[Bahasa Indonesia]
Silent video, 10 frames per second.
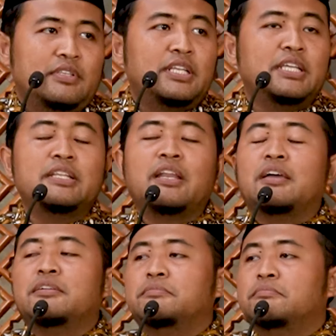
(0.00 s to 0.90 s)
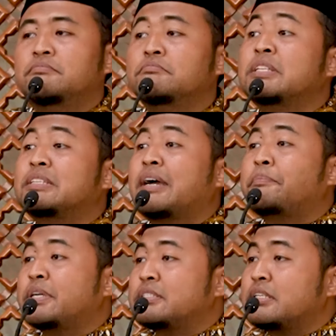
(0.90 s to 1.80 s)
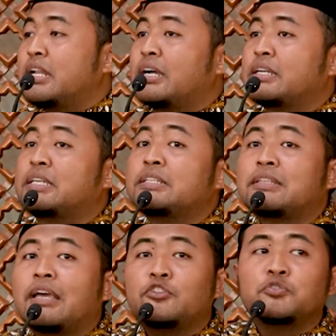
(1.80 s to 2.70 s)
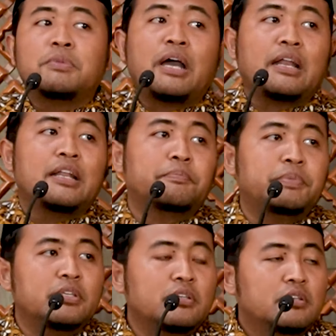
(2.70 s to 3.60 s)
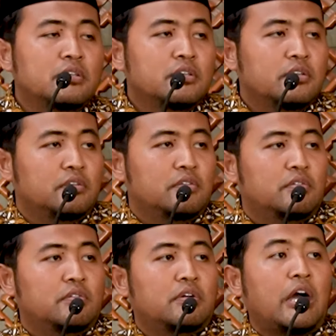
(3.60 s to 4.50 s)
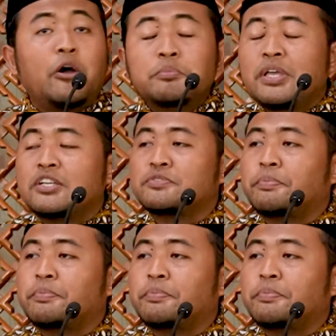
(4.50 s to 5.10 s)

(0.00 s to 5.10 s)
Jadi inilah betapa sedang kita itu menghadapi kaum yang